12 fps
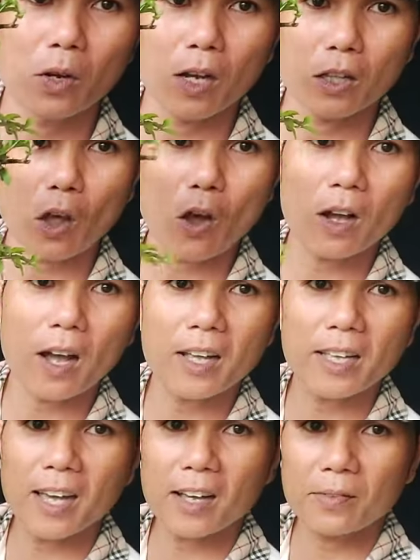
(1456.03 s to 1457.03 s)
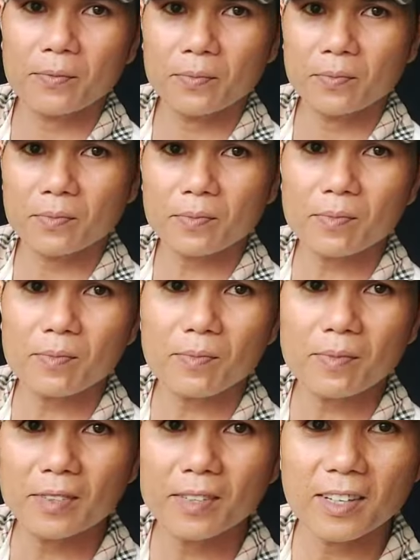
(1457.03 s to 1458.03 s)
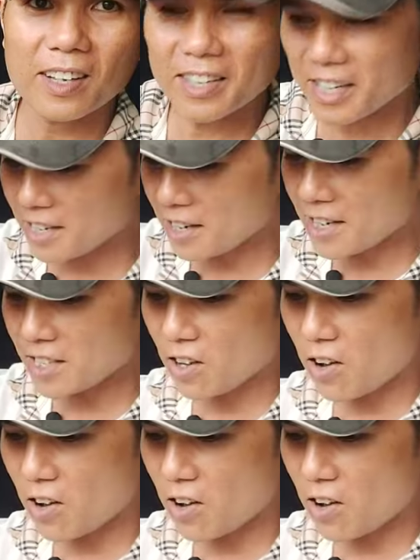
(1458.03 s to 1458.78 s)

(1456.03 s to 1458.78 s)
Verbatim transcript: cây to cây nha cái này rất là